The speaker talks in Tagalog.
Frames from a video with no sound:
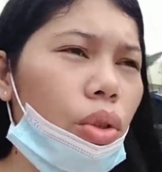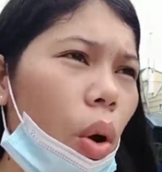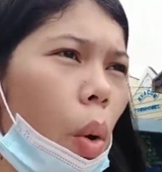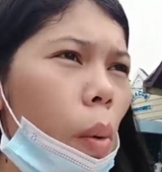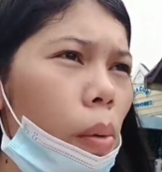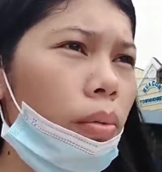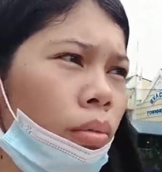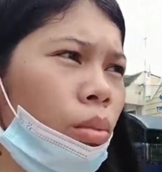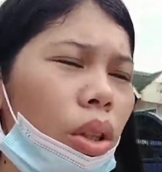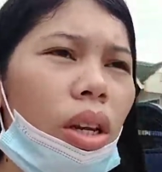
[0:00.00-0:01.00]
So,
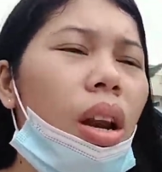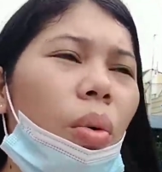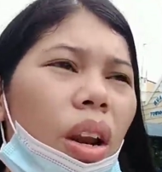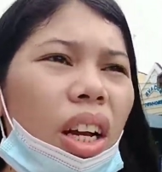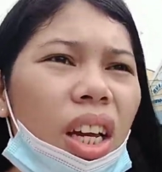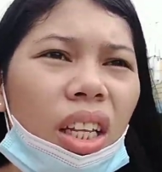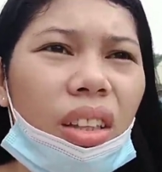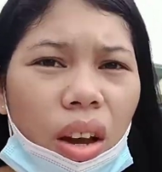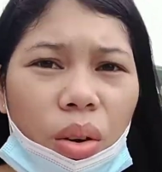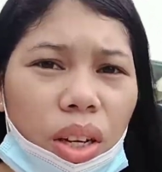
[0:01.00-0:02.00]
buti na lang walang init
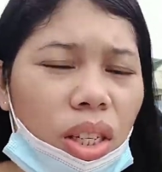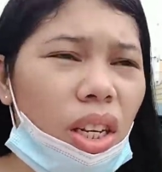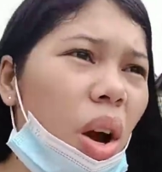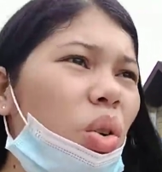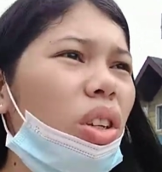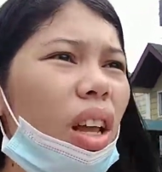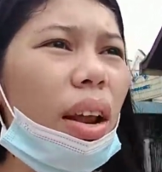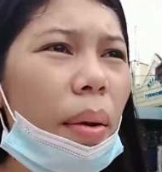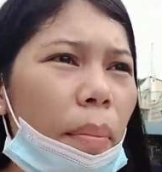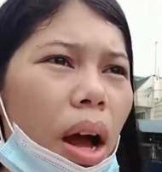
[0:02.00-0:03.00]
ngayon kasi hindi ako nagdala
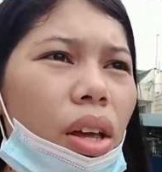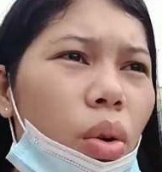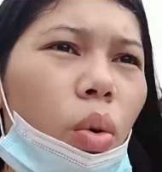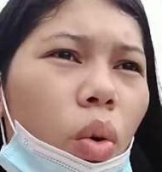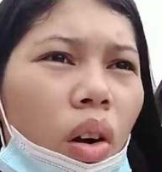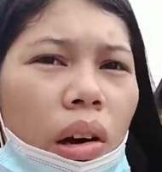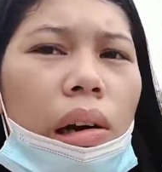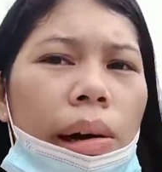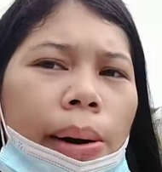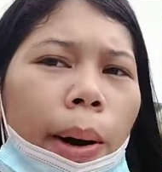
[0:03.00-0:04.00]
ng payong.
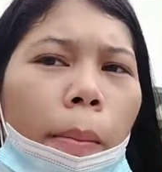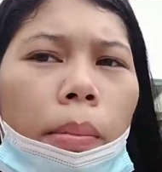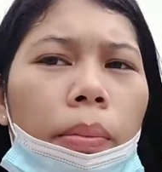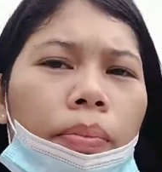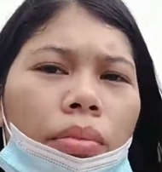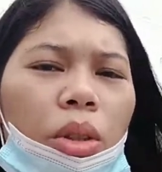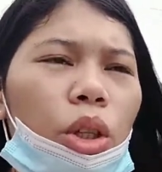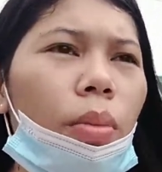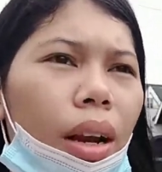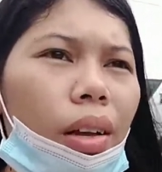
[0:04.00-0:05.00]

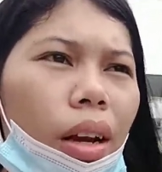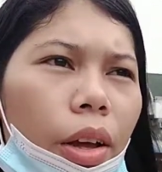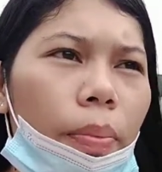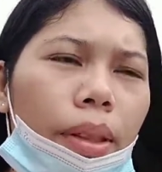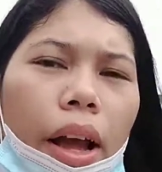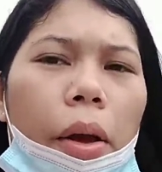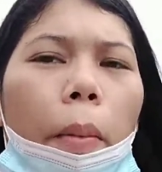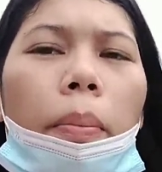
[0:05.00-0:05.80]
Medyo malayo-layo pa tayo.